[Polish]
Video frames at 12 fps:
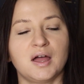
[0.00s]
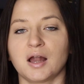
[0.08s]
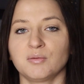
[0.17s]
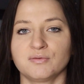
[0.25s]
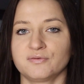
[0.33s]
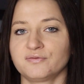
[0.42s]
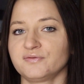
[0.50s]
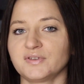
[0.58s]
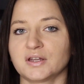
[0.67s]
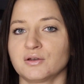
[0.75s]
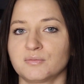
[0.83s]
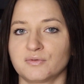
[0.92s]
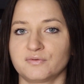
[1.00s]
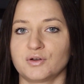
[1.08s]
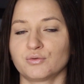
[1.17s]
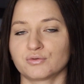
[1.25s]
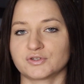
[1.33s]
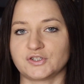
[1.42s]
albo wiadomo, w
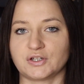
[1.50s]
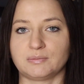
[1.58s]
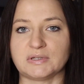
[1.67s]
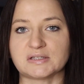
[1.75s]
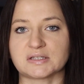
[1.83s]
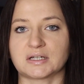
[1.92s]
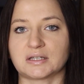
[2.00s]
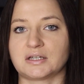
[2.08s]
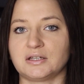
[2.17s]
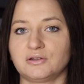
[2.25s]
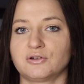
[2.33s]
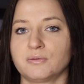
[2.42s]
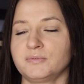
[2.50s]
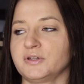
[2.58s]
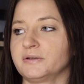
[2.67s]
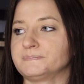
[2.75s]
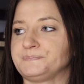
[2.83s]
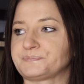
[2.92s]
wielu różnych miejscach taki drobny
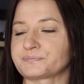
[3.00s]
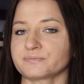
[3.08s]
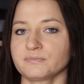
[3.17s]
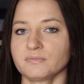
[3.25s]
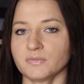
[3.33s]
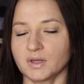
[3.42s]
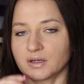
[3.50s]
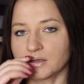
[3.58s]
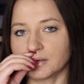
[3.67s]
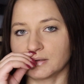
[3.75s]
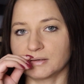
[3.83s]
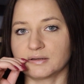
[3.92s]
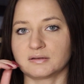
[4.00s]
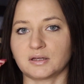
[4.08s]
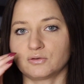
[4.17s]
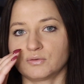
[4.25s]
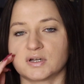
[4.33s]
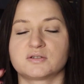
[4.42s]
y,
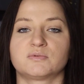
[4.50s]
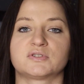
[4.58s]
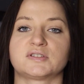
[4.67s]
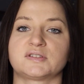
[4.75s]
tatuaż może